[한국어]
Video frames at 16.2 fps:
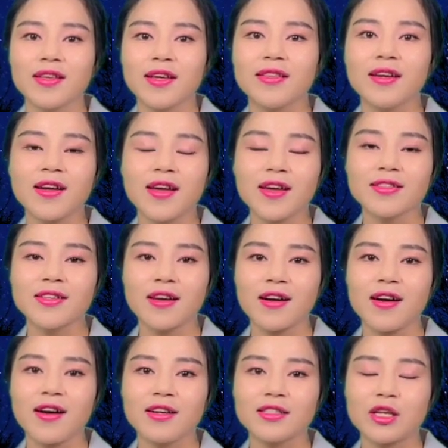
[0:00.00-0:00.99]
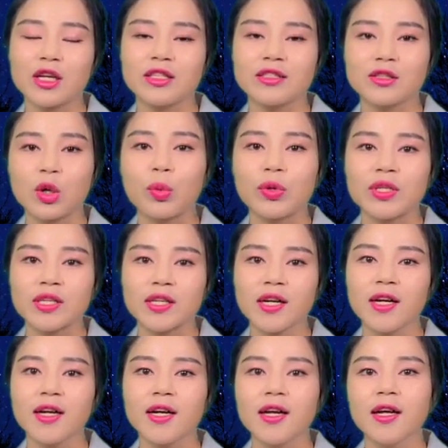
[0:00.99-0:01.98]
옛날에 제가 이제
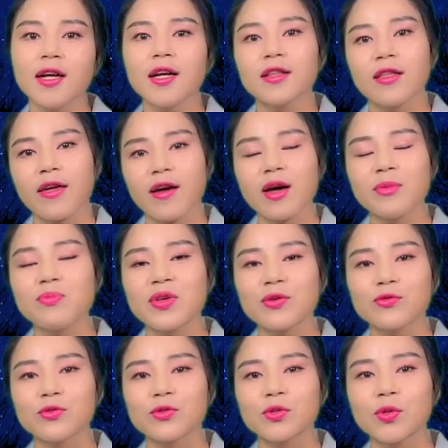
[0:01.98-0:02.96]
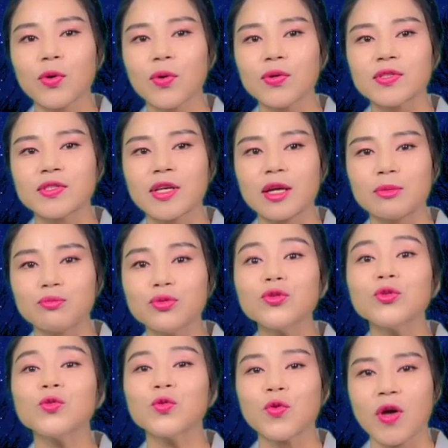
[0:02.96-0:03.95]
들어보니까 대한민국도 이제
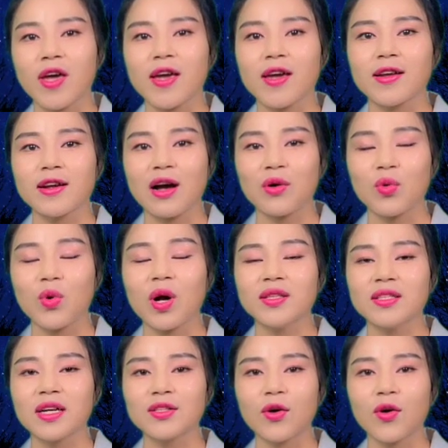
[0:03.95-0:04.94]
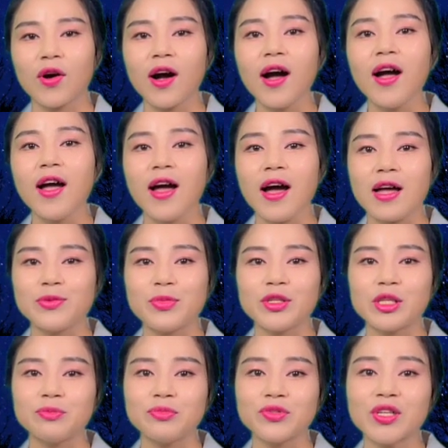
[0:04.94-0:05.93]
북괴라고 한다던가
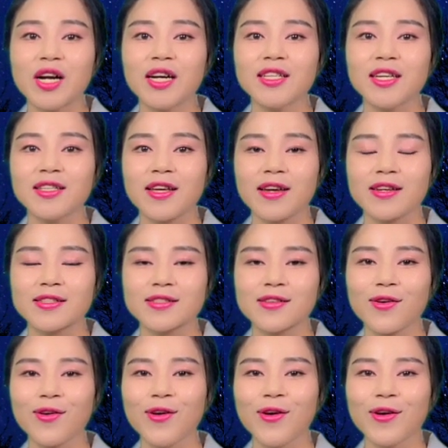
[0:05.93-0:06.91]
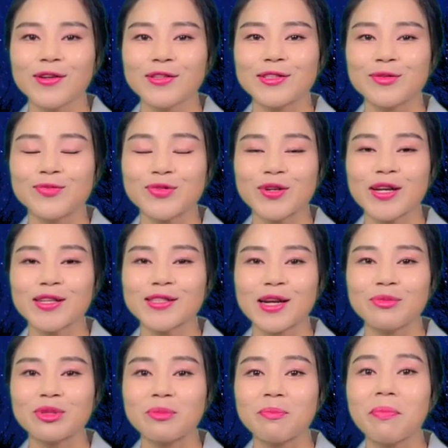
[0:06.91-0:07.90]
아니면 이제 북한에 대해서 이제 북한
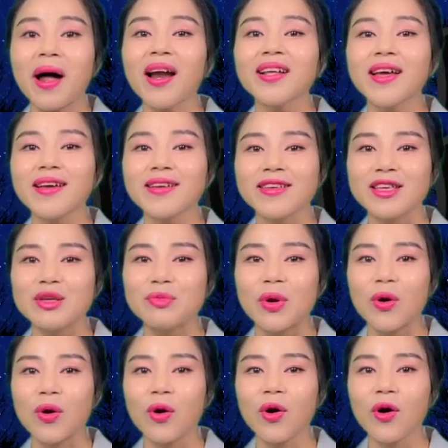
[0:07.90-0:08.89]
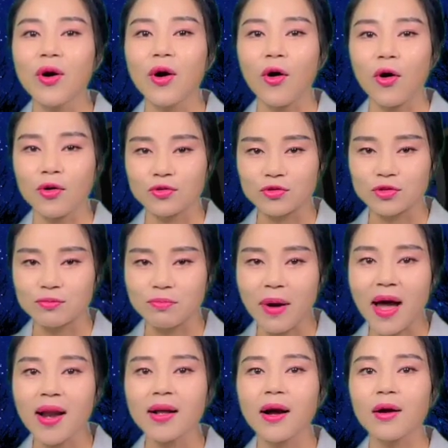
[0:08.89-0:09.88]
사람들은 빨갱이이며 얼굴은
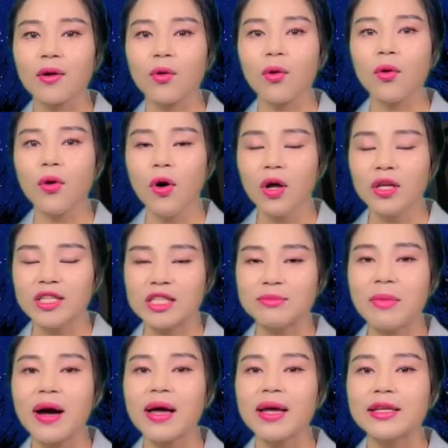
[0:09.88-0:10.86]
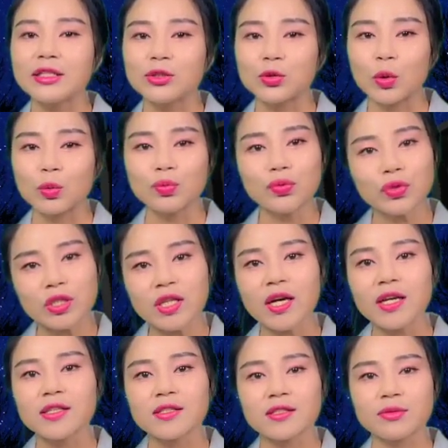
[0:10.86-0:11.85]
빨갛고 이마에는 또 뿔이
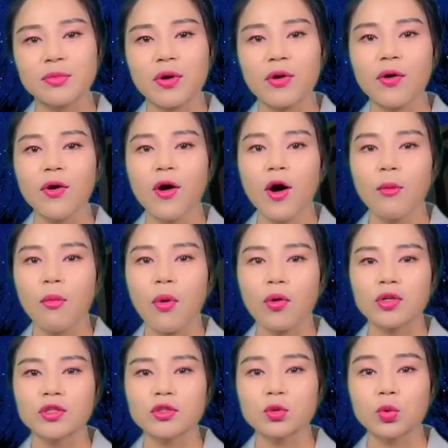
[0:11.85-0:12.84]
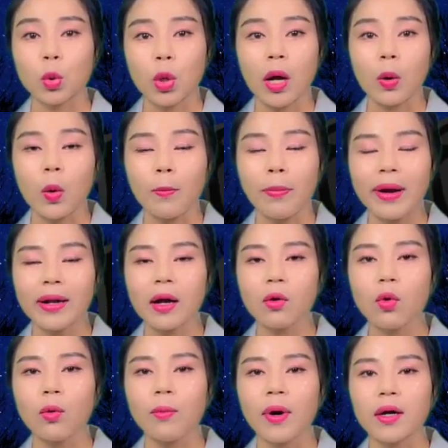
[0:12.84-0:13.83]
나 있으며 머리는 노랗고
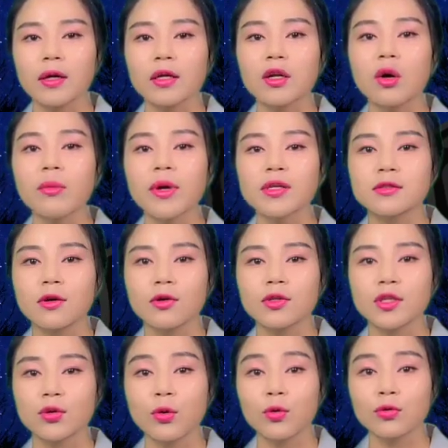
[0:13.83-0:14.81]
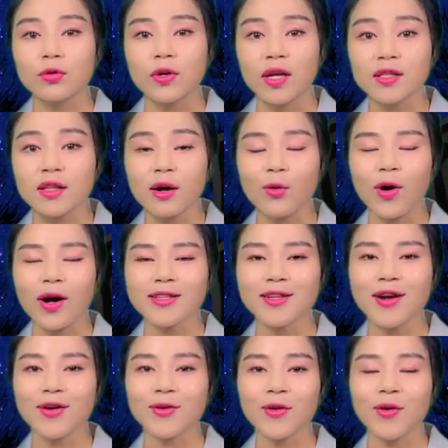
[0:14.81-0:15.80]
빨갛고 막 이러면서 이제 교육을 했다고
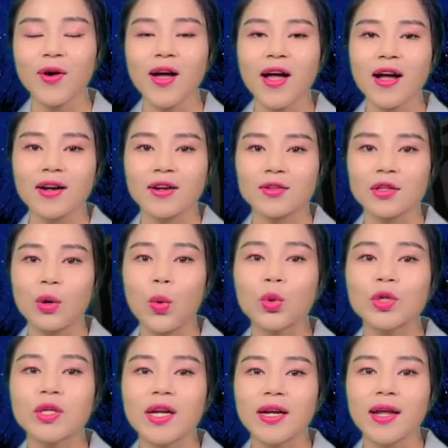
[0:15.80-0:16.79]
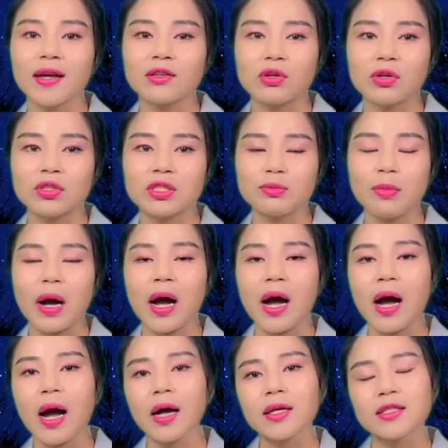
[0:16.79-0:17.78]
하더라고요. 그런데 오늘날의 것이 막
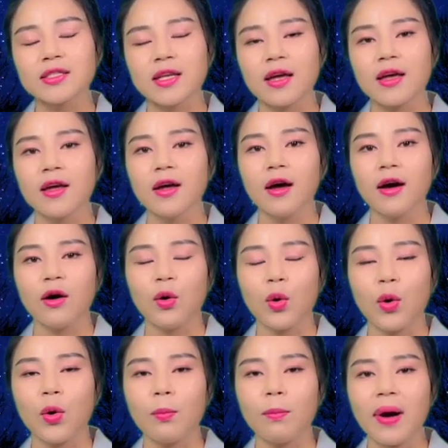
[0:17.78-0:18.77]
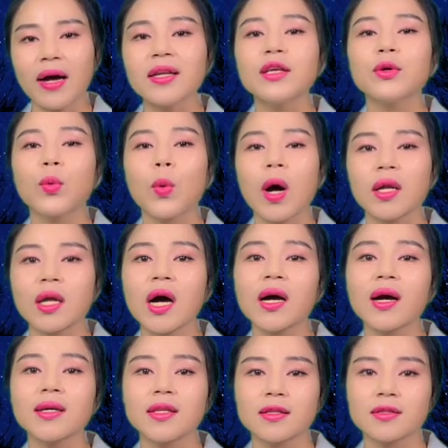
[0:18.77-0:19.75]
이제 어 많이
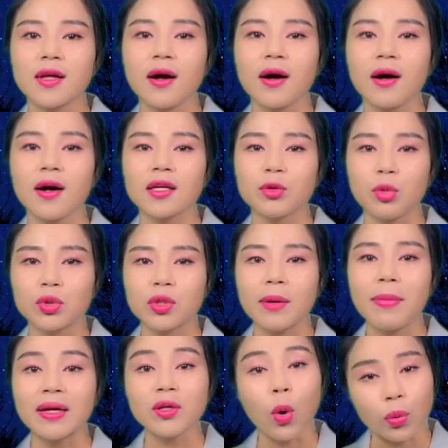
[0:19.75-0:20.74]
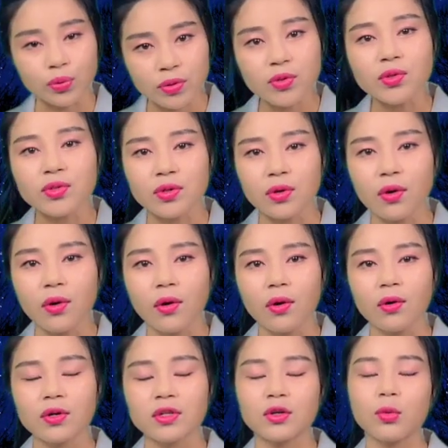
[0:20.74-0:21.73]
완화가 됐다기보다 많이
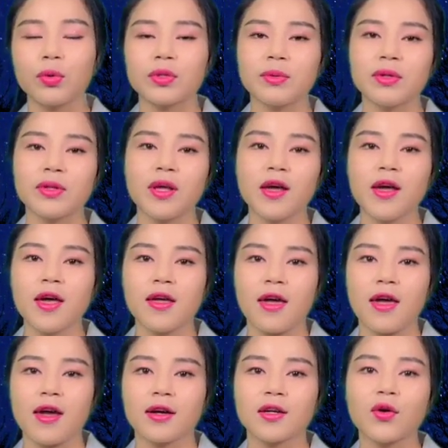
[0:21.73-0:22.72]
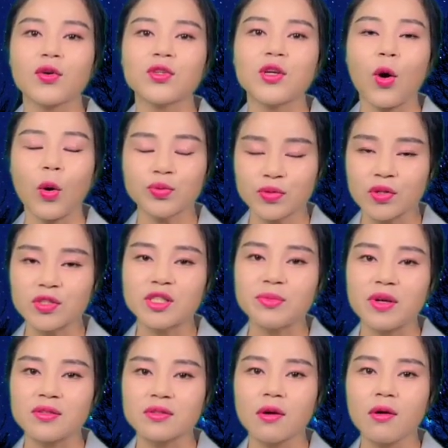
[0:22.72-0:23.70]
없어졌죠. 그런 거는 예, 그런 것이
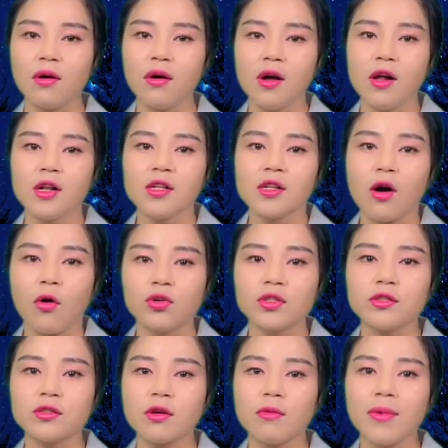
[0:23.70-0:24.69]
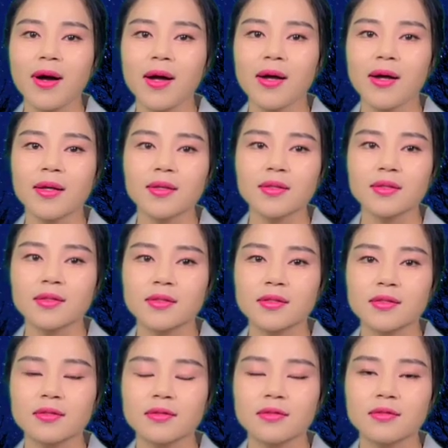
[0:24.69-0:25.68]
없어지면서
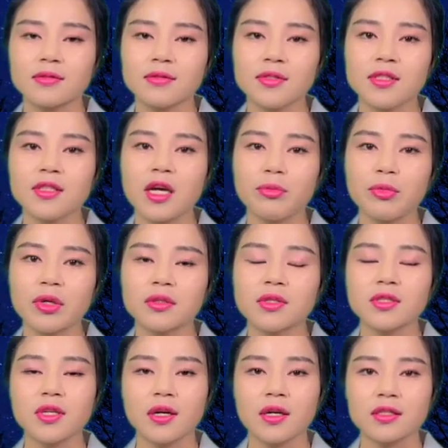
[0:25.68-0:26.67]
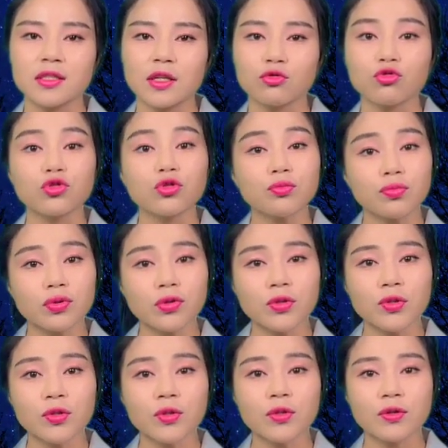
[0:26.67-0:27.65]
어디서만 있냐면 그냥 이제
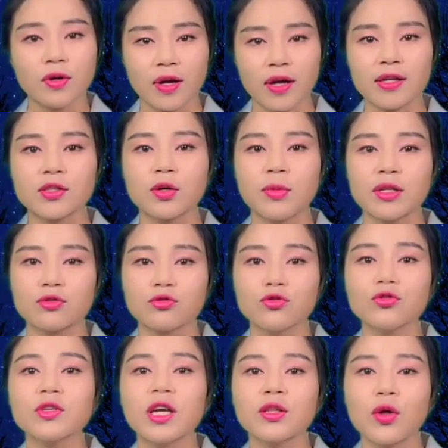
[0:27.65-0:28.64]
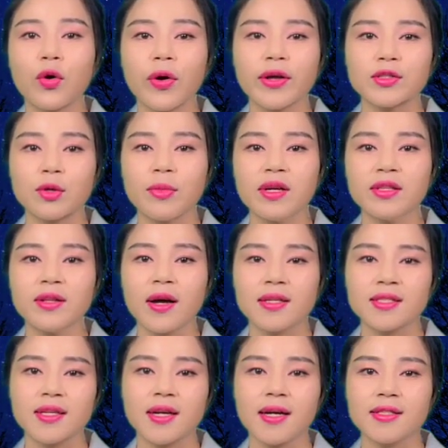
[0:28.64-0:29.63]
군부 에서만 군계통에서만
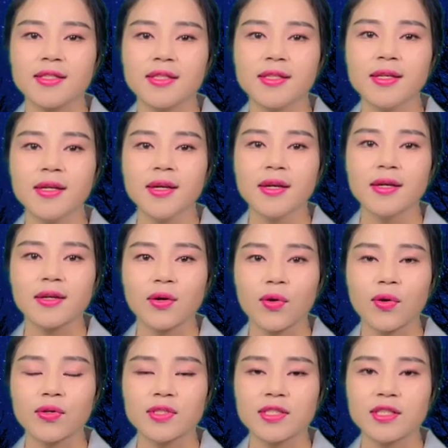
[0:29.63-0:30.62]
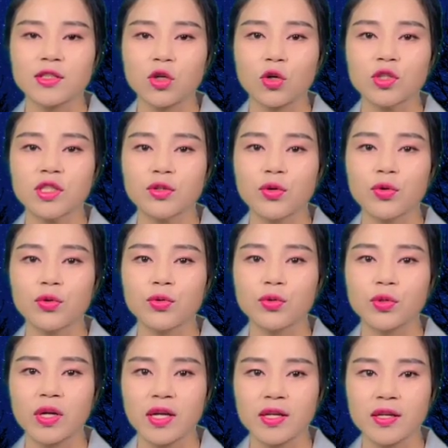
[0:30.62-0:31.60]
아직까지 그런 것이 이제
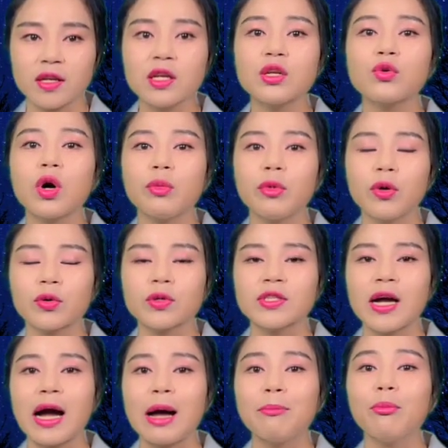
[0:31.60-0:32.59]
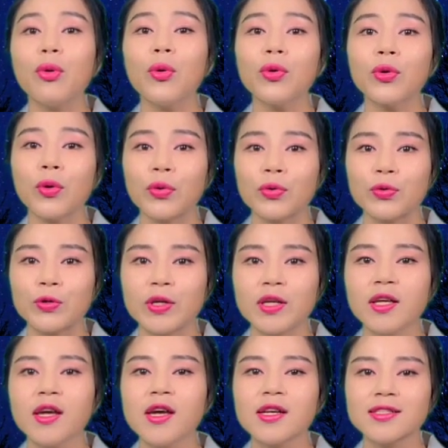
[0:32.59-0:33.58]
정신교육의 일과목으로 이제 안보
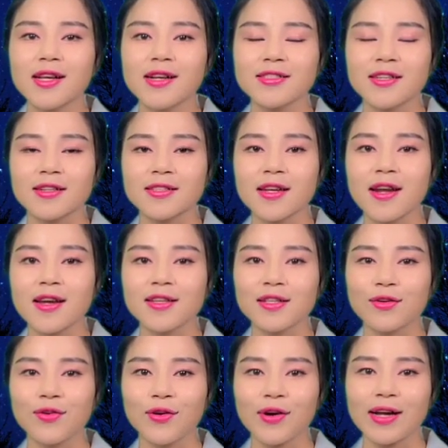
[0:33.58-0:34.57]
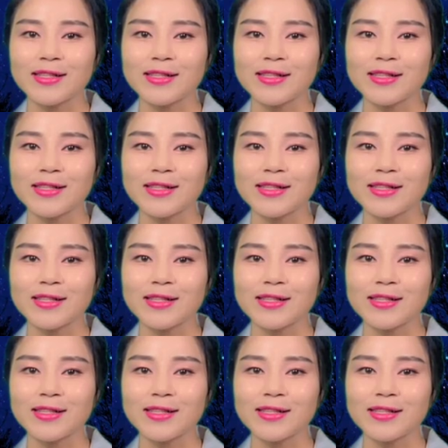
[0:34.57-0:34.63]
교육이 살짝 살아있는 것